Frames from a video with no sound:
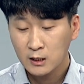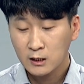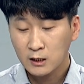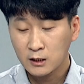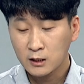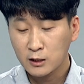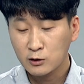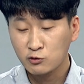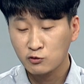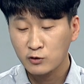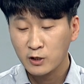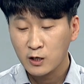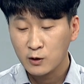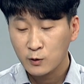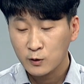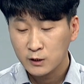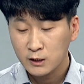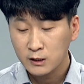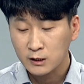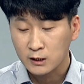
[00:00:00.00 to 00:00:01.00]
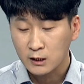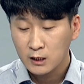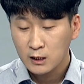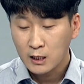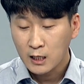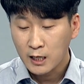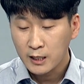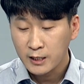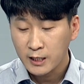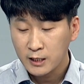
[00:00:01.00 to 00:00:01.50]
이때 중요한 것은
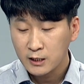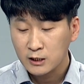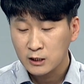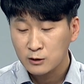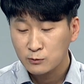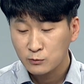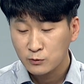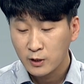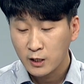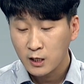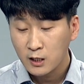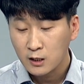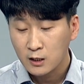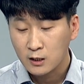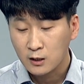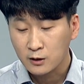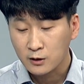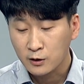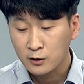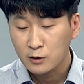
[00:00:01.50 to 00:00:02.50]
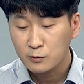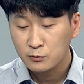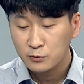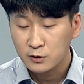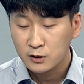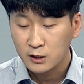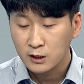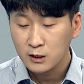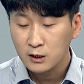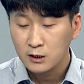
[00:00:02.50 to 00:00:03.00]
하나의 직무에 어,
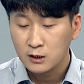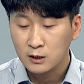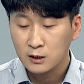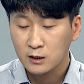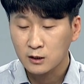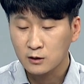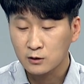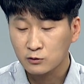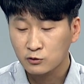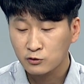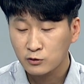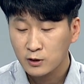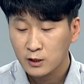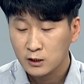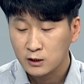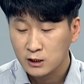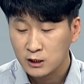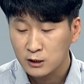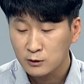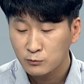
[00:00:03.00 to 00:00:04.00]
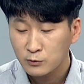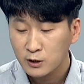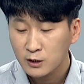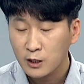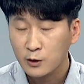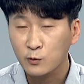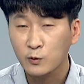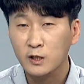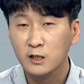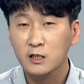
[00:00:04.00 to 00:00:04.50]
여러분들이 어, 중요한 직무의
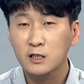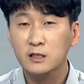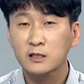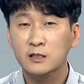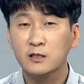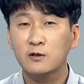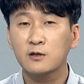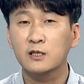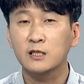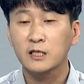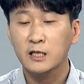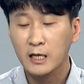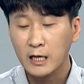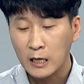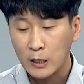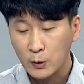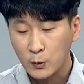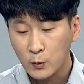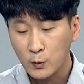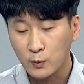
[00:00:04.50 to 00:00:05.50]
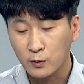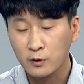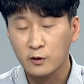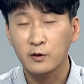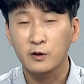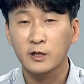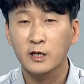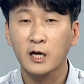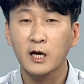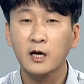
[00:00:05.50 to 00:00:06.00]
내용의 특성을 이해하고
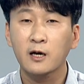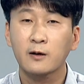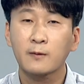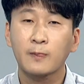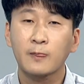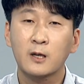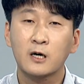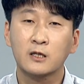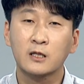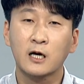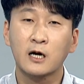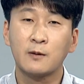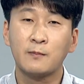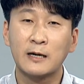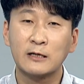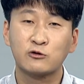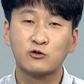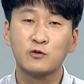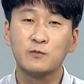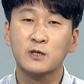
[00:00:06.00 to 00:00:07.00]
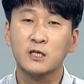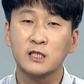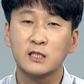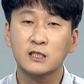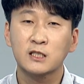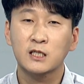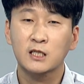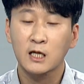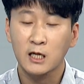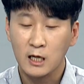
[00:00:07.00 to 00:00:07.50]
거기에 내가 맞춤형
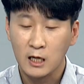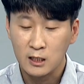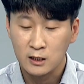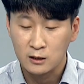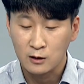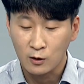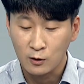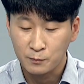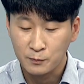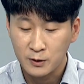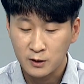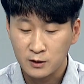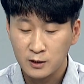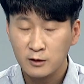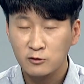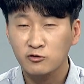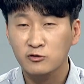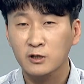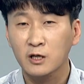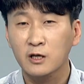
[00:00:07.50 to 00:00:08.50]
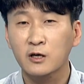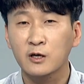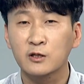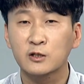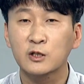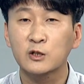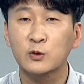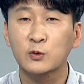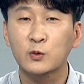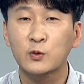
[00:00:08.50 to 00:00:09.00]
인재다라는 어필을 해주는 게
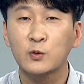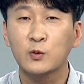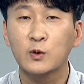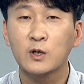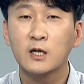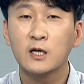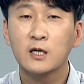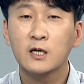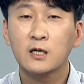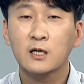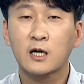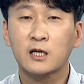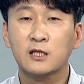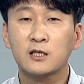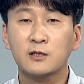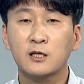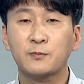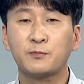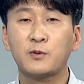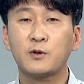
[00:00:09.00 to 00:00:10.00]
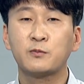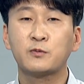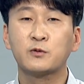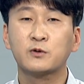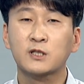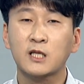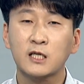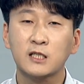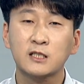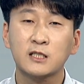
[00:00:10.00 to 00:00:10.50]
굉장히 좋고 같은
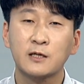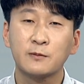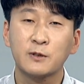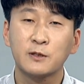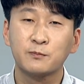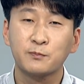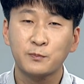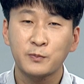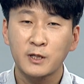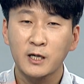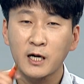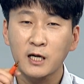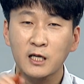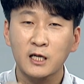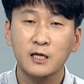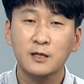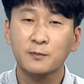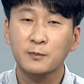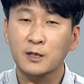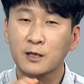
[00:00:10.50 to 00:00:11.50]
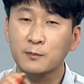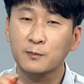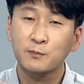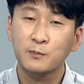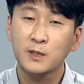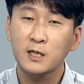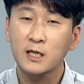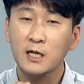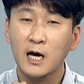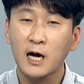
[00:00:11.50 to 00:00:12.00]
기법으로 따지자면 PREP,
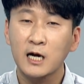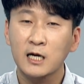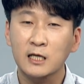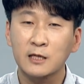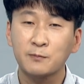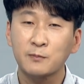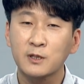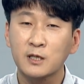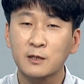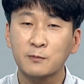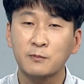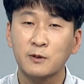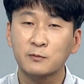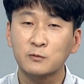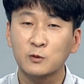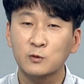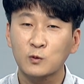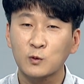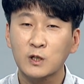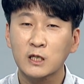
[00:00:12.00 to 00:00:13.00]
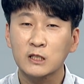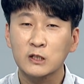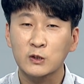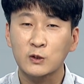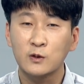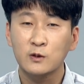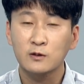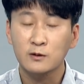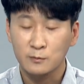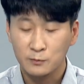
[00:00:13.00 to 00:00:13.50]
PREP 기법도
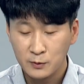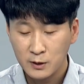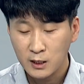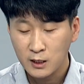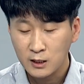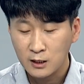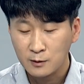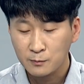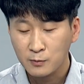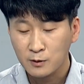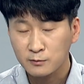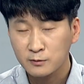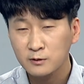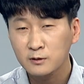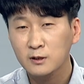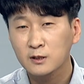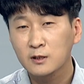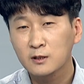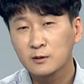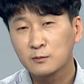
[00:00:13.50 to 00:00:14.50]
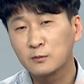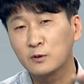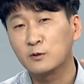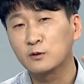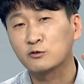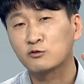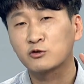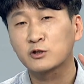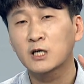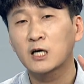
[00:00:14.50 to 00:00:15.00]
똑같죠. PRE 기법은
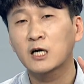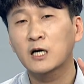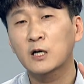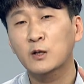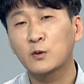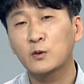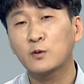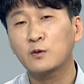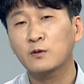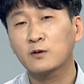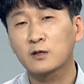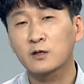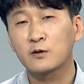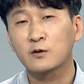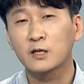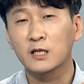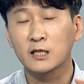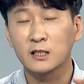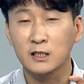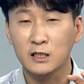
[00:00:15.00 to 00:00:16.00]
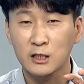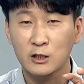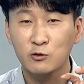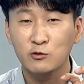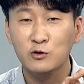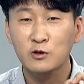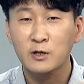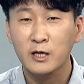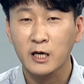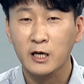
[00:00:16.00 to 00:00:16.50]
어, 주장하고 거기다
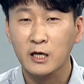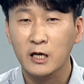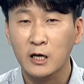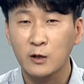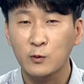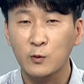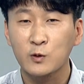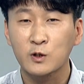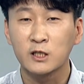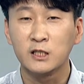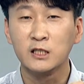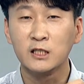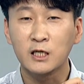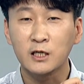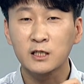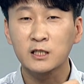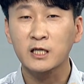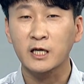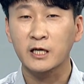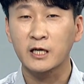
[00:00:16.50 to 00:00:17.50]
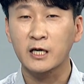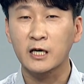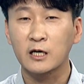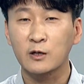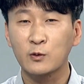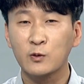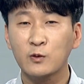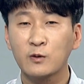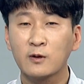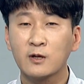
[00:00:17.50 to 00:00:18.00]
이유를 얘기하고 근거를
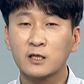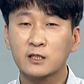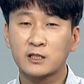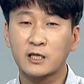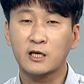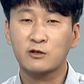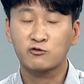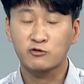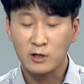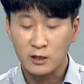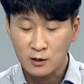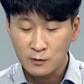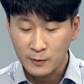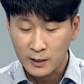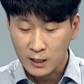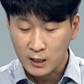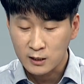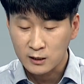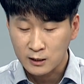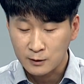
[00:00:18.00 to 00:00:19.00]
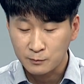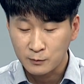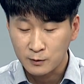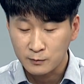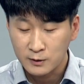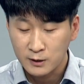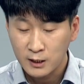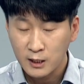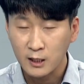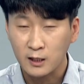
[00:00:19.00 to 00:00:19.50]
얘기하고 제 주장을 말하는
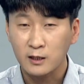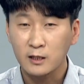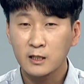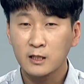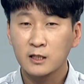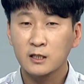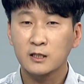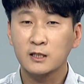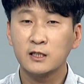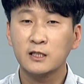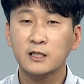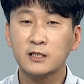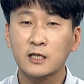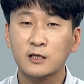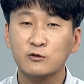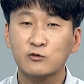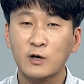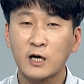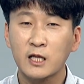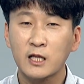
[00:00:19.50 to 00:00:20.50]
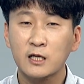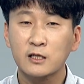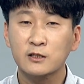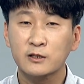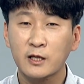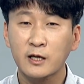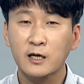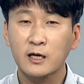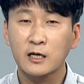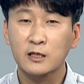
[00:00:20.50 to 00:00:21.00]
기법인데 인재상 중 하나로
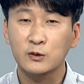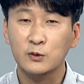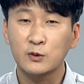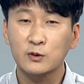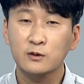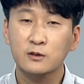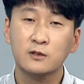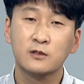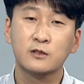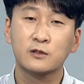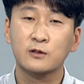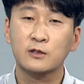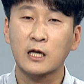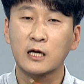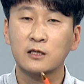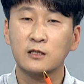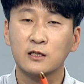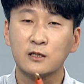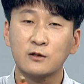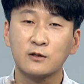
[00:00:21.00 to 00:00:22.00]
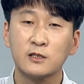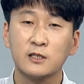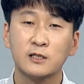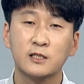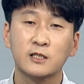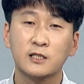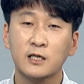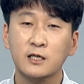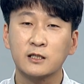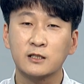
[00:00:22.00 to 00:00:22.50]
생각하죠 그래서 나는 이런
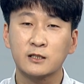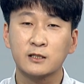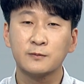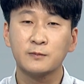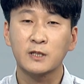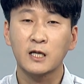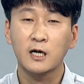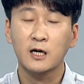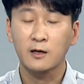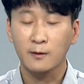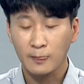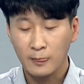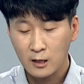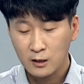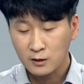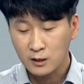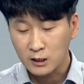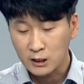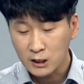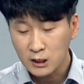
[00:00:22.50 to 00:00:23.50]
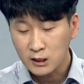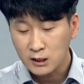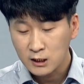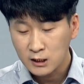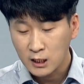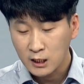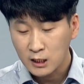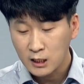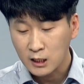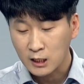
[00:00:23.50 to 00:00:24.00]
인재상이 있습니다. 근데 이
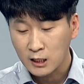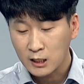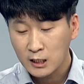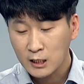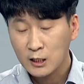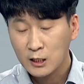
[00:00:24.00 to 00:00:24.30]
인재상이